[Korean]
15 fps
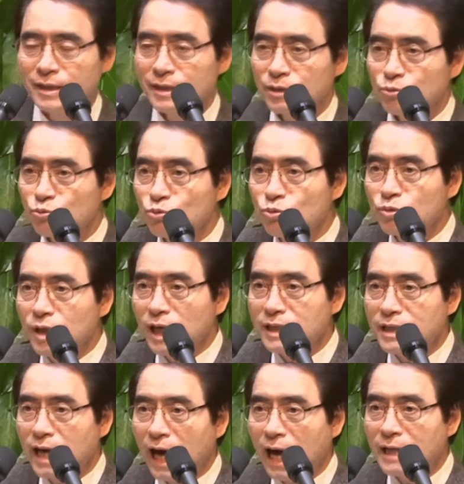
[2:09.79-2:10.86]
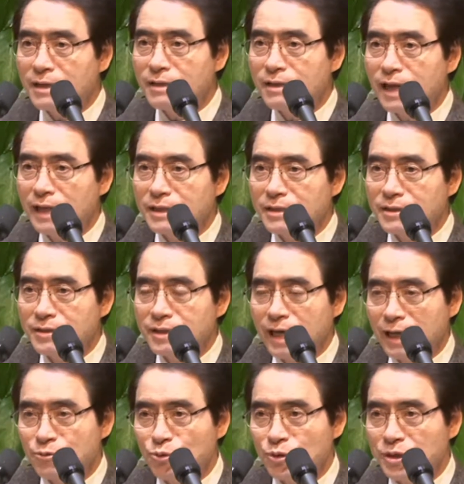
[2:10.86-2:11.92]
그 쑥딱이 알을 낳는 걸
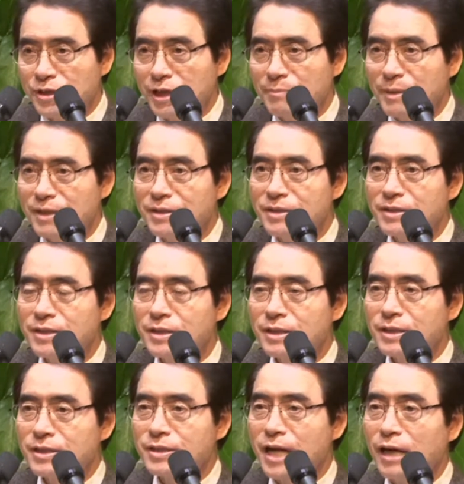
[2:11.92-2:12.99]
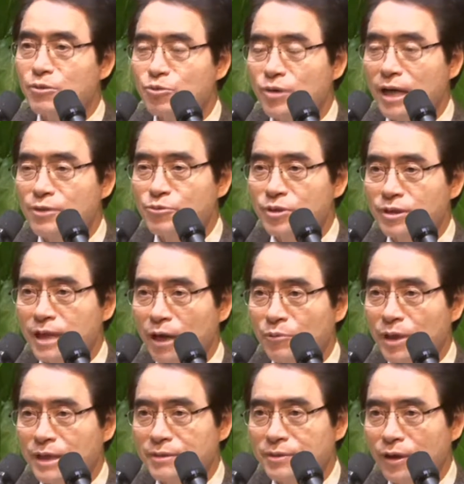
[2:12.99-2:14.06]
가져오게 되면 장수할 수 있다고
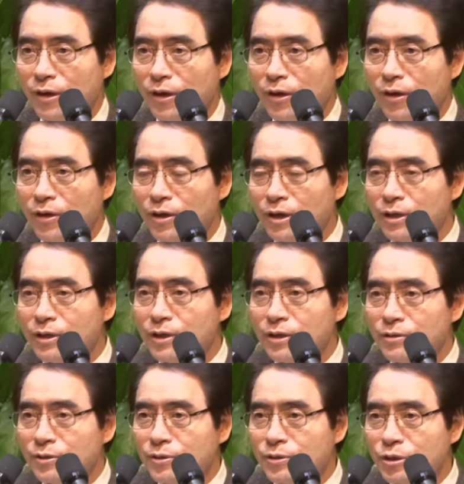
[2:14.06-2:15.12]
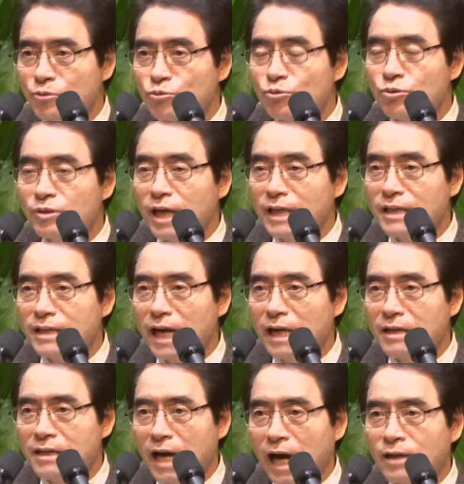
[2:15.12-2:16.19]
해서 그래서 어디 쑥딱이
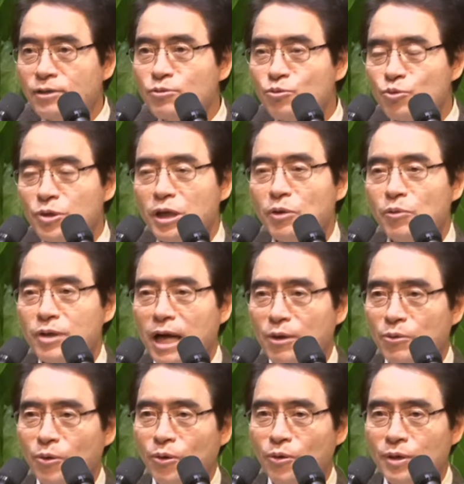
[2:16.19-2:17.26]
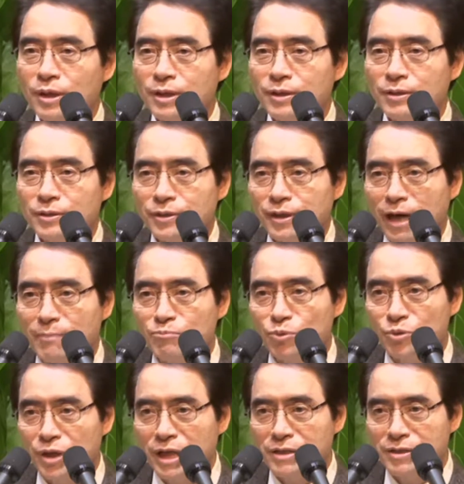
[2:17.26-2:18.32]
낳은 알을 구해오라고 그 간무
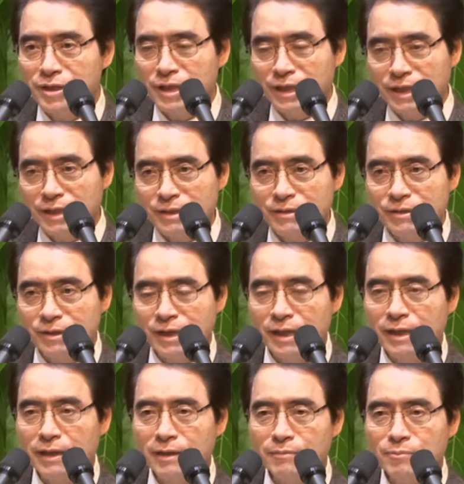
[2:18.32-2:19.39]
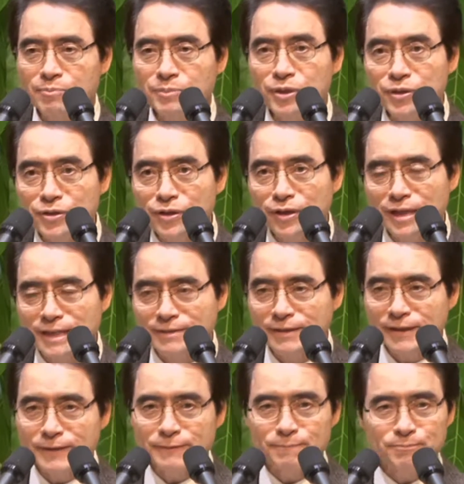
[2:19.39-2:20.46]
대신에게 이렇게 명령을
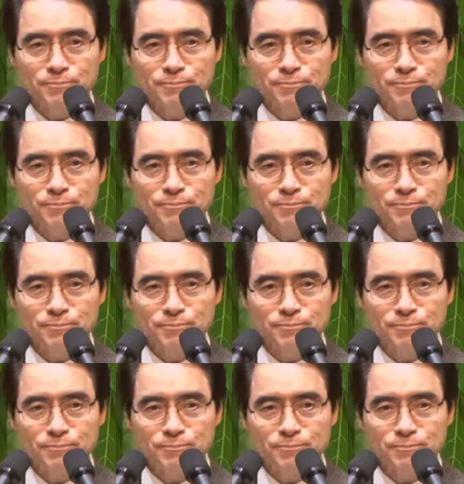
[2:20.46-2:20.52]
했어요.